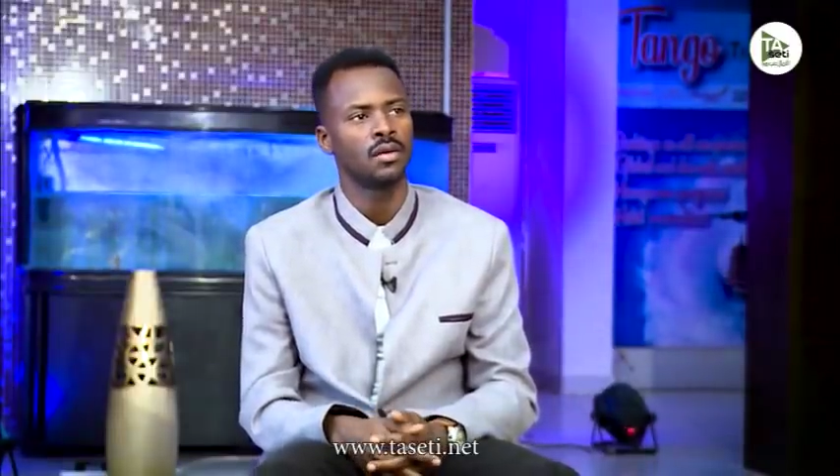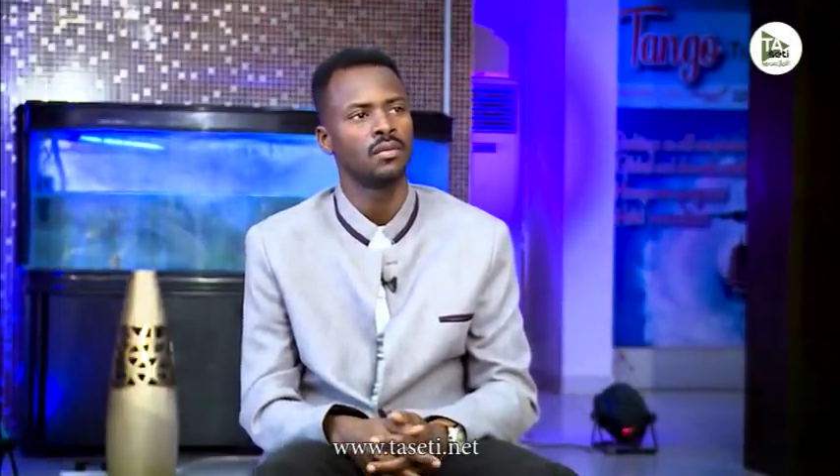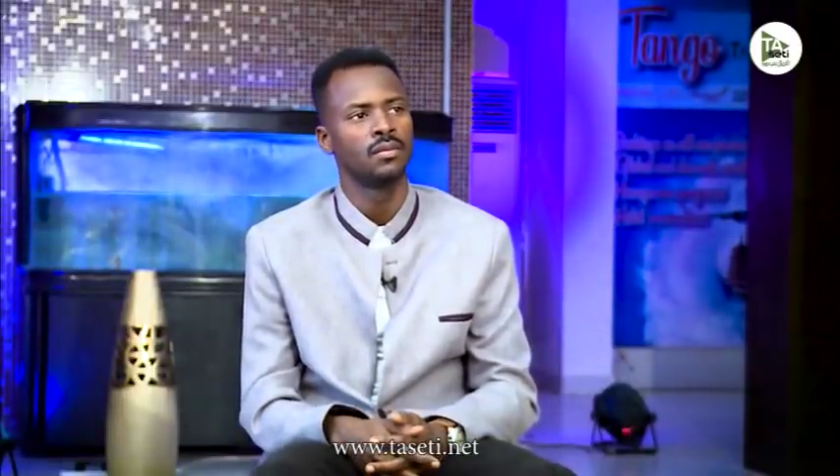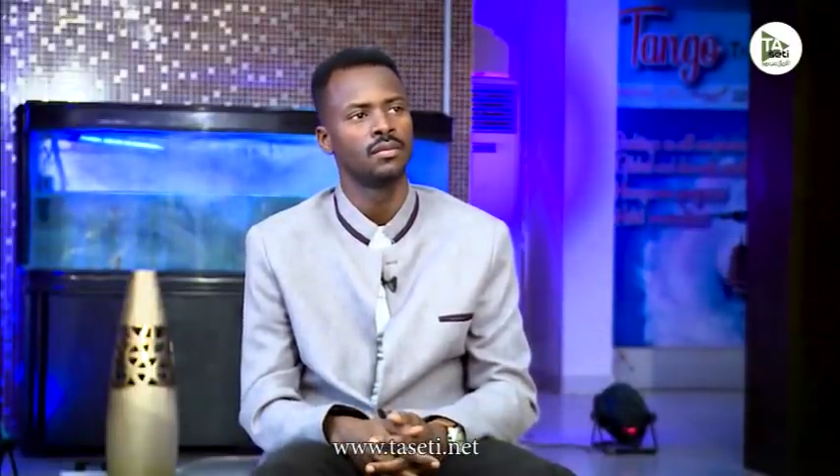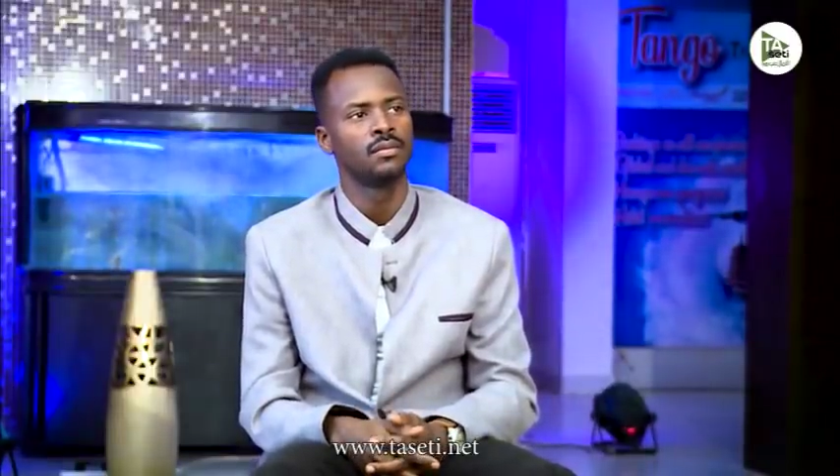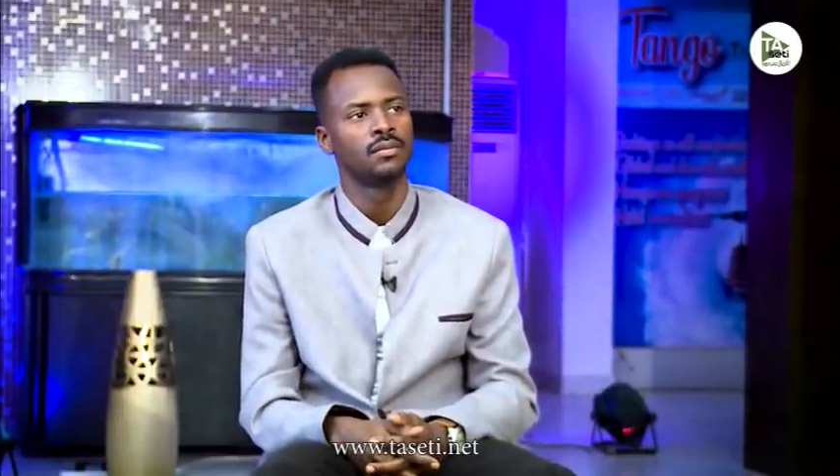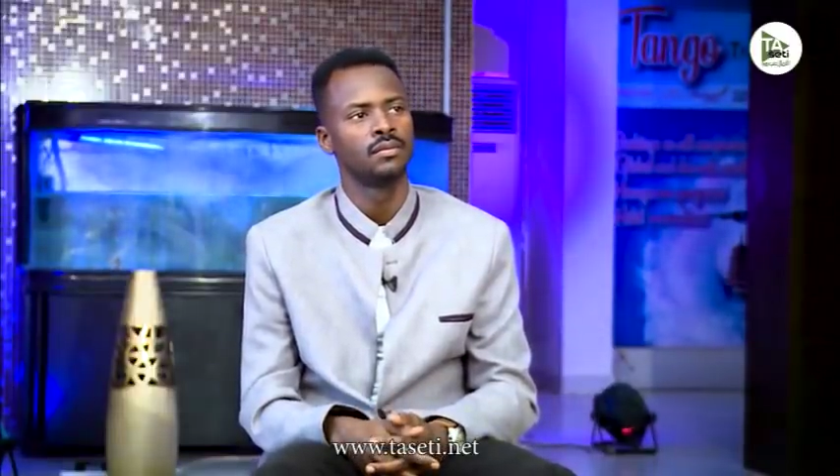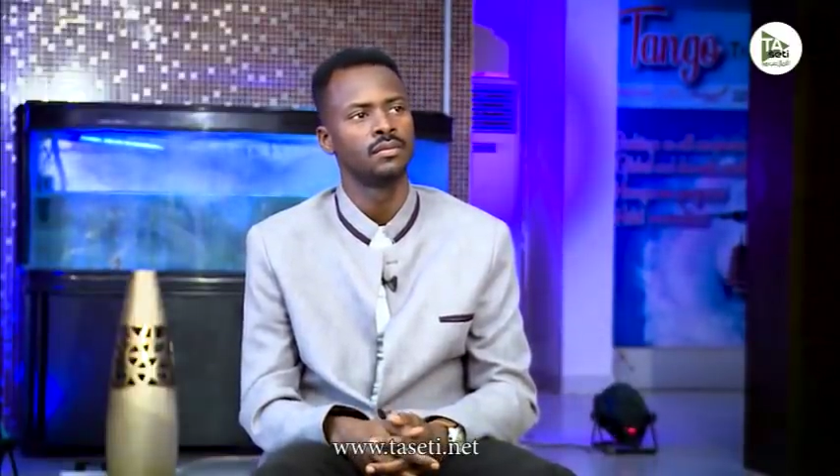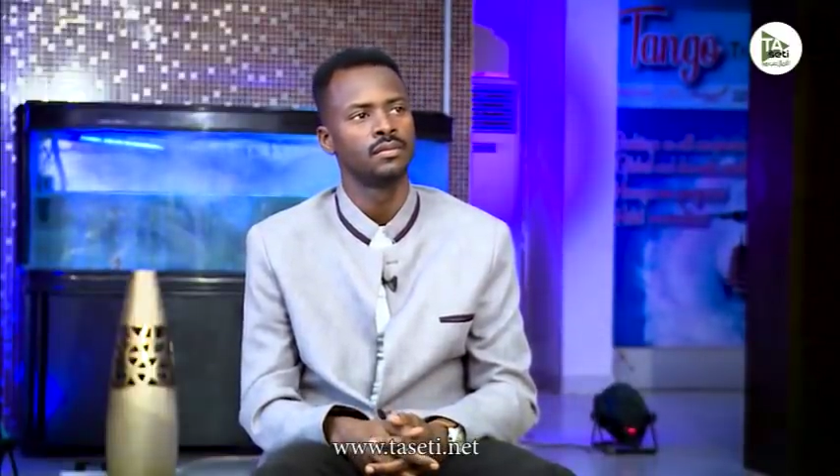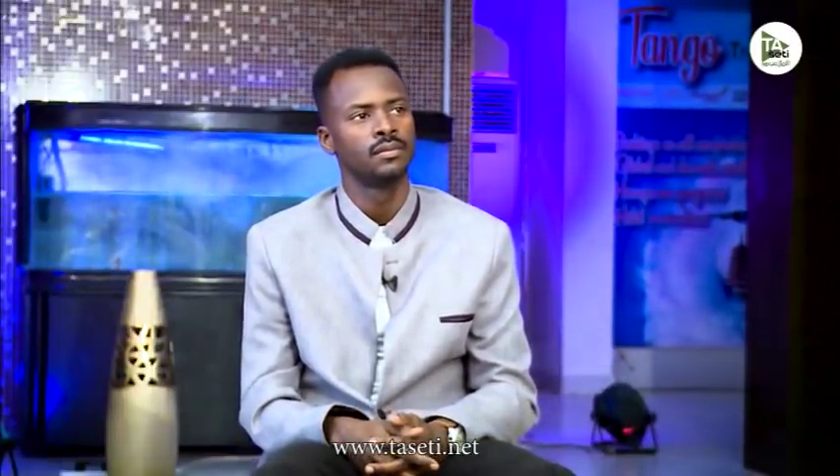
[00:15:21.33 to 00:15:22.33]
مشيت بيه
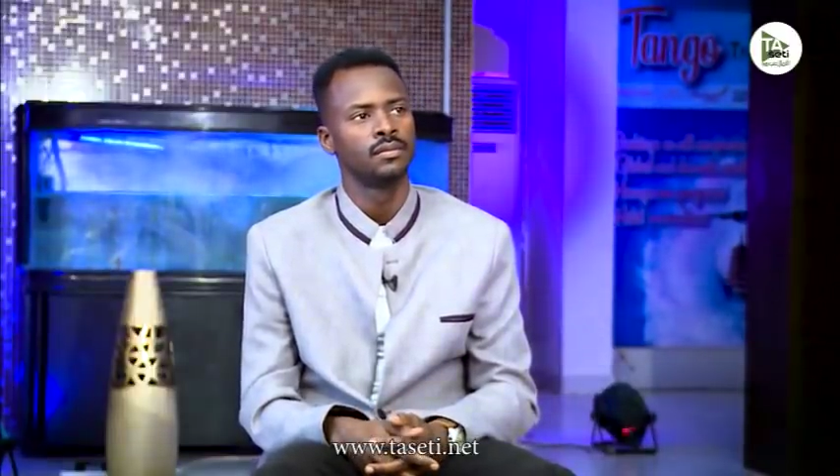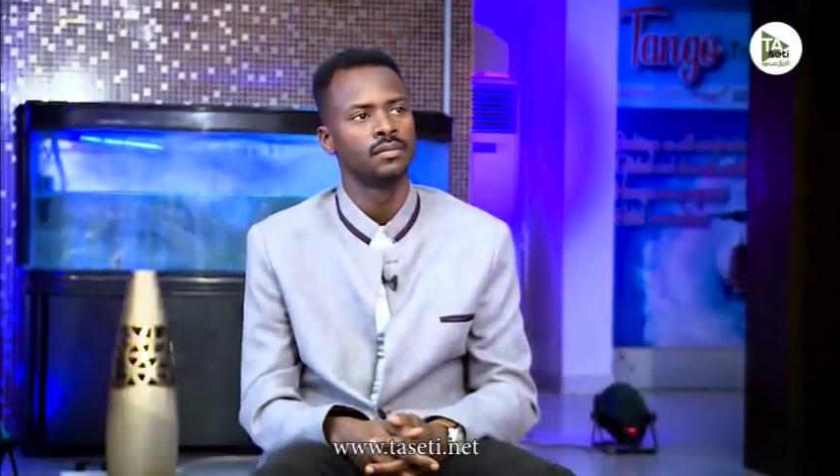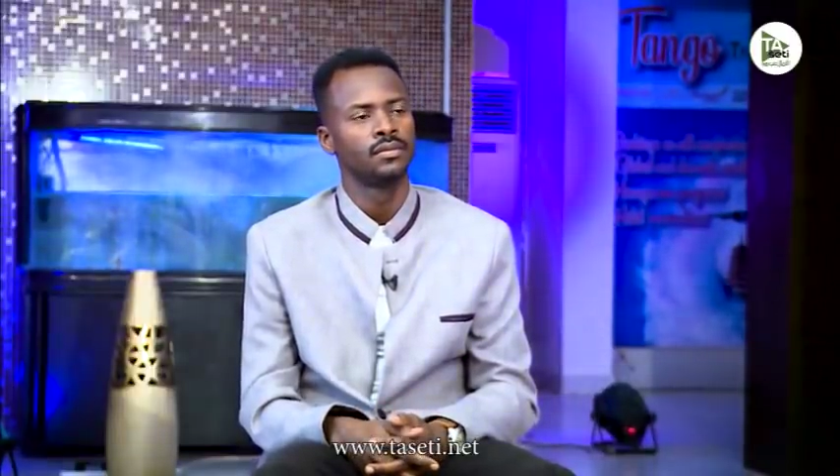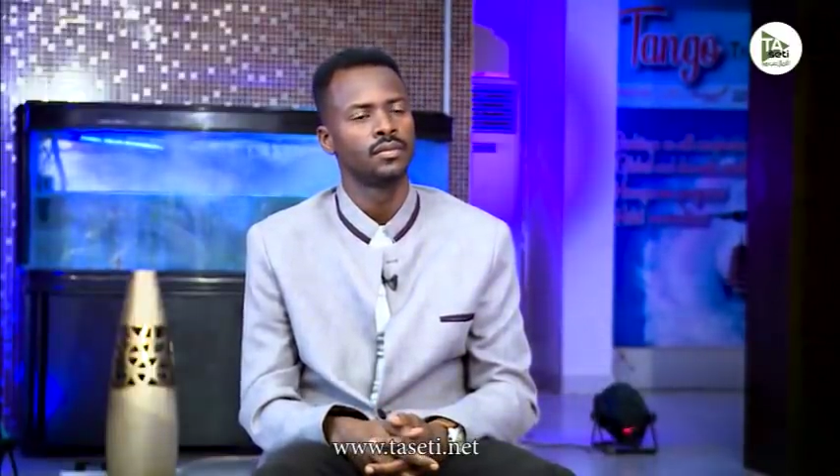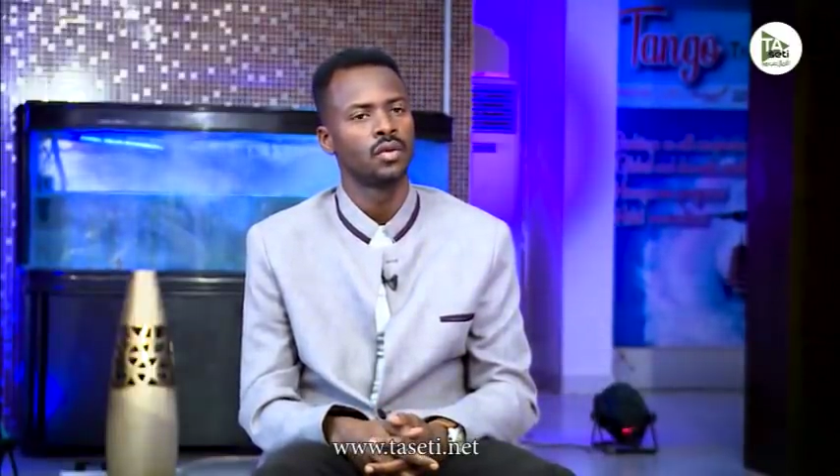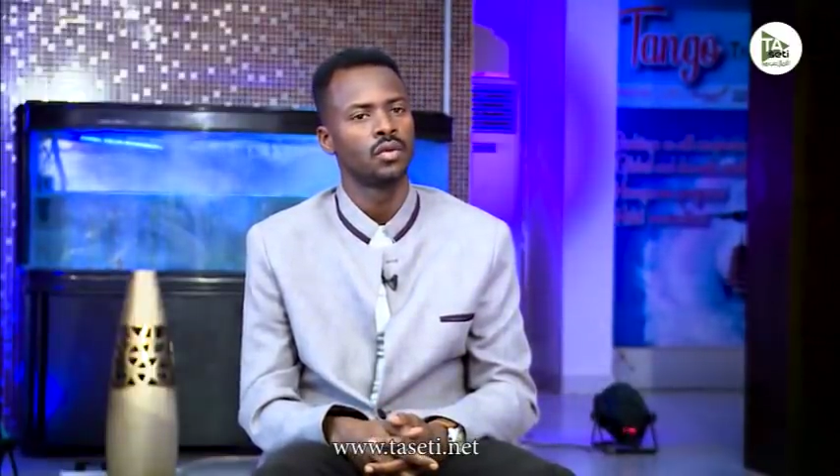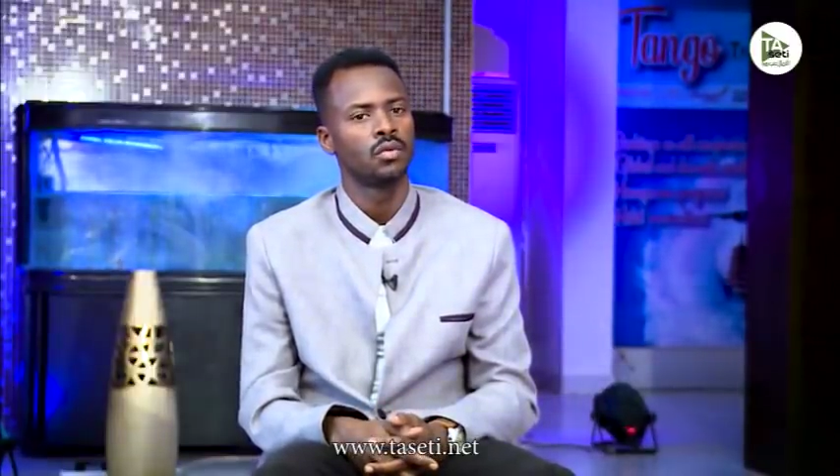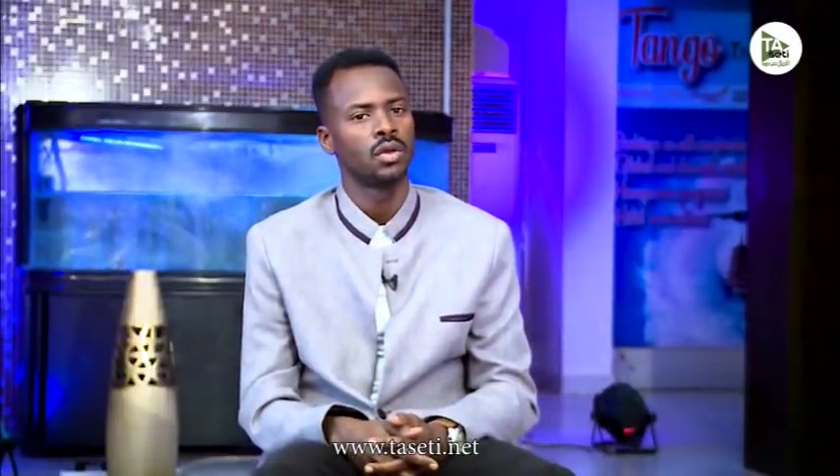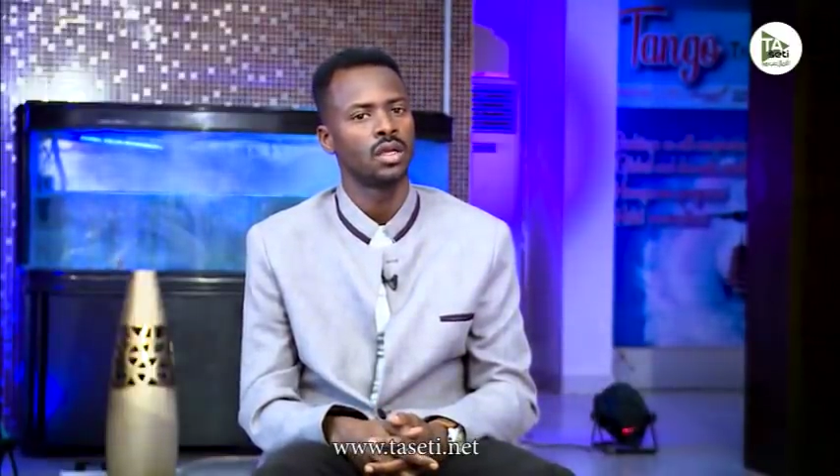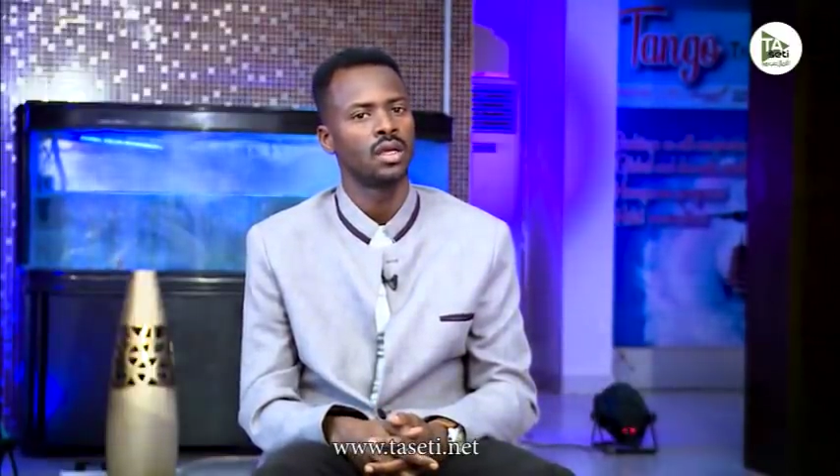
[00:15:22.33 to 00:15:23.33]
كم؟
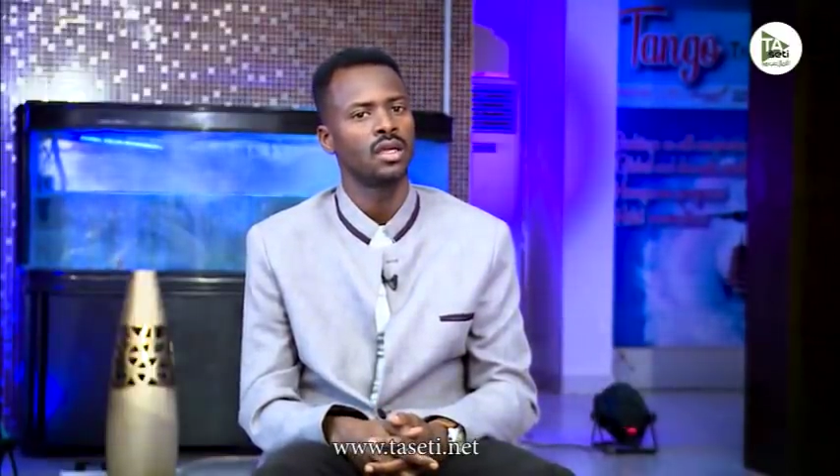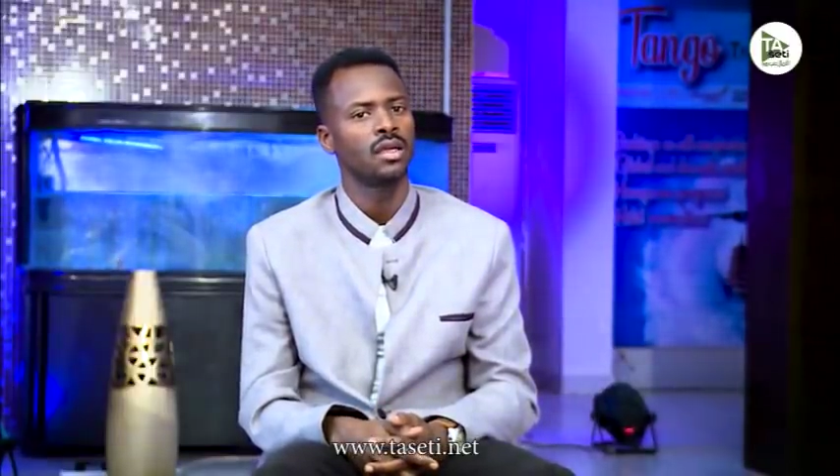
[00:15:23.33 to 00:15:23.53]
والله